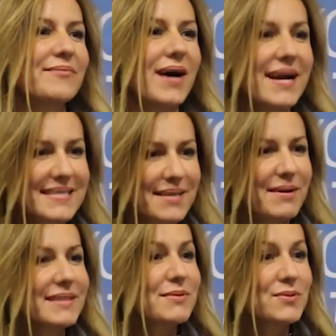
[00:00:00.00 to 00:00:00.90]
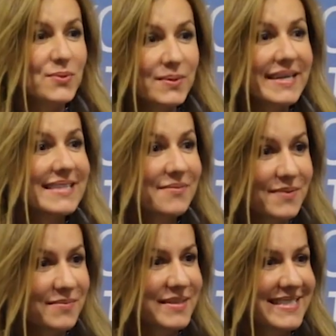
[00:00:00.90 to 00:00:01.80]
Aynı zamanda bir tur kalite
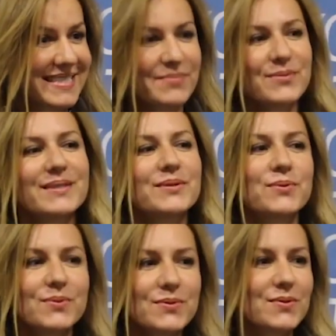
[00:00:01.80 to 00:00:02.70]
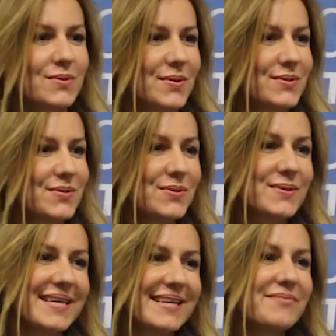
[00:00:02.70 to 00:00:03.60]
firmasıyız. Buna da gurur duyuyoruz.
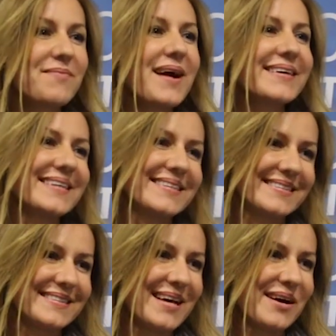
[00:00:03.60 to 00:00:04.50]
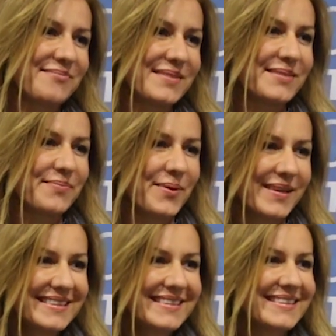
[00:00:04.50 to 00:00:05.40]
Türkiye'nin markalarından biri
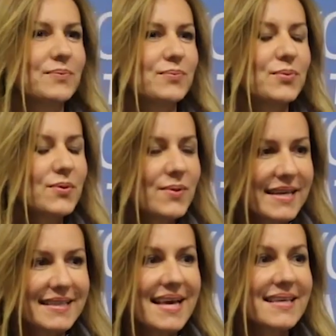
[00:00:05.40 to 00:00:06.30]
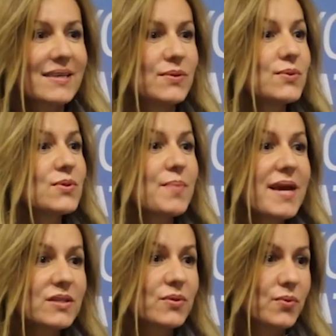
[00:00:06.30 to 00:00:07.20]
Polin. Bugüne dek
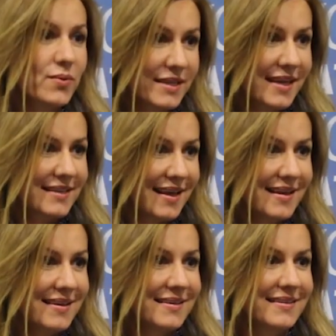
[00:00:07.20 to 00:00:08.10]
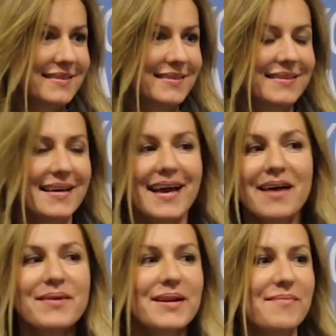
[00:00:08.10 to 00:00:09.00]
105 ülkede
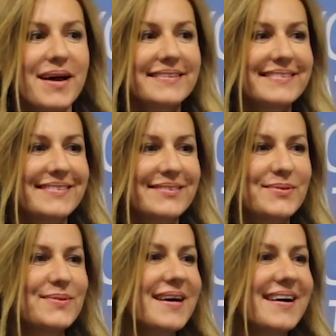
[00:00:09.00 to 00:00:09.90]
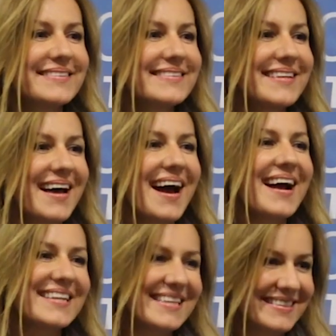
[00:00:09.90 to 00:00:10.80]
hemen hemen dünyanın
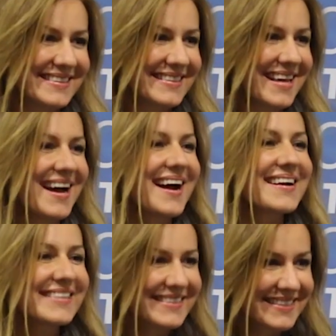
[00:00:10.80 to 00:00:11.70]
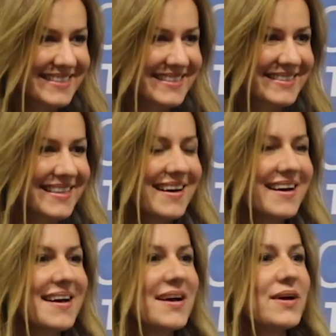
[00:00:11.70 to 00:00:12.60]
her yerinde, her
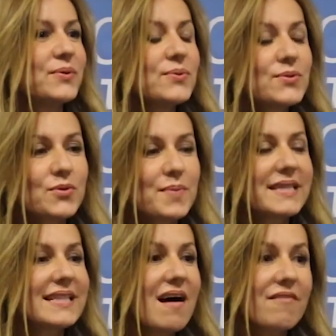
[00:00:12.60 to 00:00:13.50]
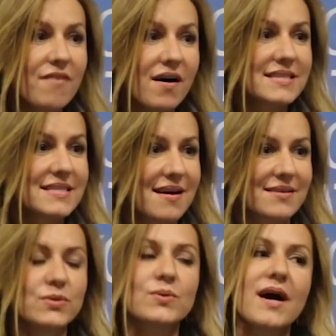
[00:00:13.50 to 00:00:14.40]
kıtasında 3000'den
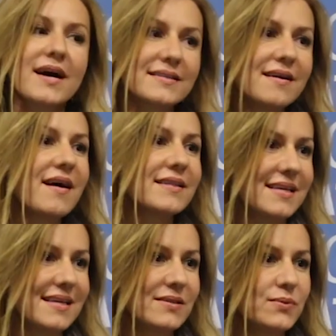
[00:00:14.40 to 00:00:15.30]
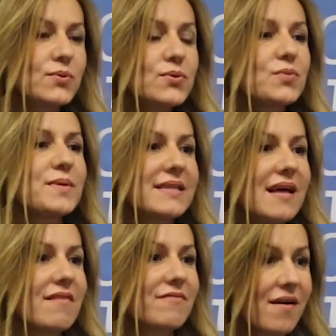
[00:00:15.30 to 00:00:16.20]
fazla su kaydırağı değil,
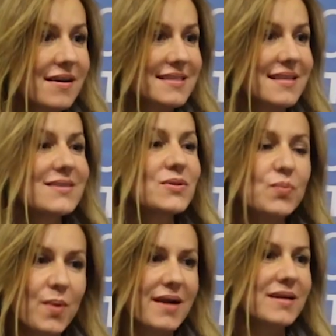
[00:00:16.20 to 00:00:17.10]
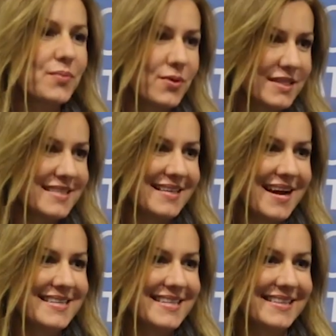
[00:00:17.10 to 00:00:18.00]
3000'den fazla su parkı projesi
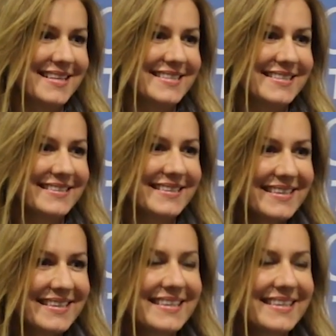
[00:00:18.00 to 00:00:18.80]
gerçekleştirdik.